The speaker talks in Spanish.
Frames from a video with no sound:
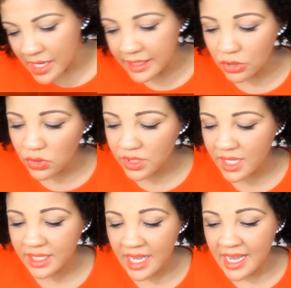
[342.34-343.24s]

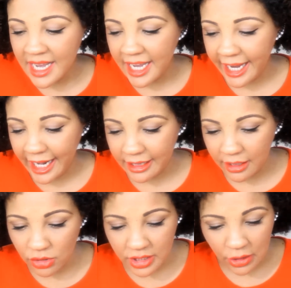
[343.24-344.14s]
Entonces, eh,
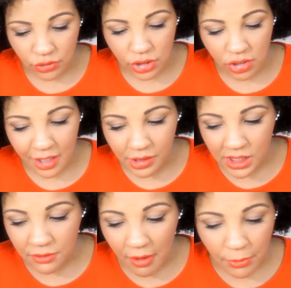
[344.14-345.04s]
de los
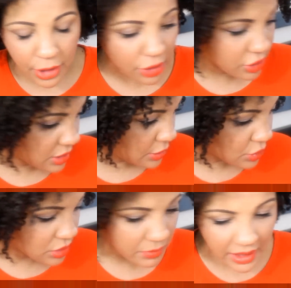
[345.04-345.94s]
acondicionadores favoritos del
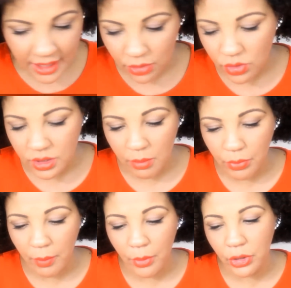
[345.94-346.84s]
2014,
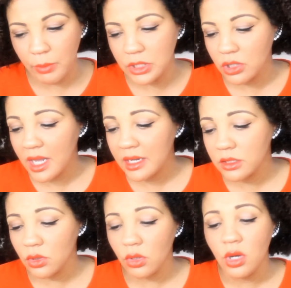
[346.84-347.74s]
pues puedo mencionarles
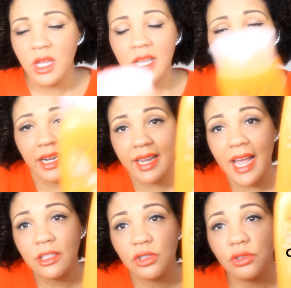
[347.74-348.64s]
solo el
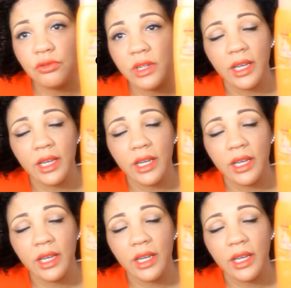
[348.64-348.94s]
Cantu,